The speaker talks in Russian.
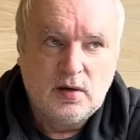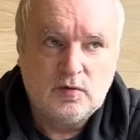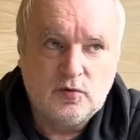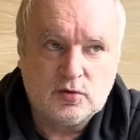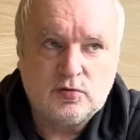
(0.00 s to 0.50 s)

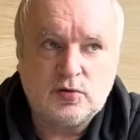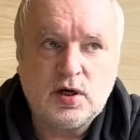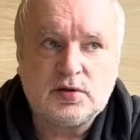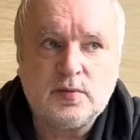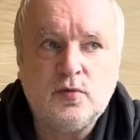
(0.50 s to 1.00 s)
Вот, ну
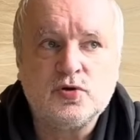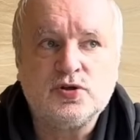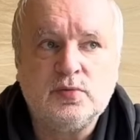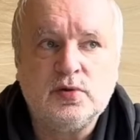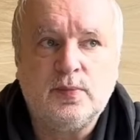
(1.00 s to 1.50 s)
как-то
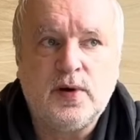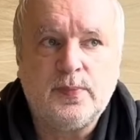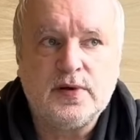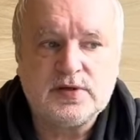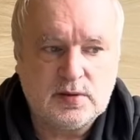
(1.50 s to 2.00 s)
можно было попасть.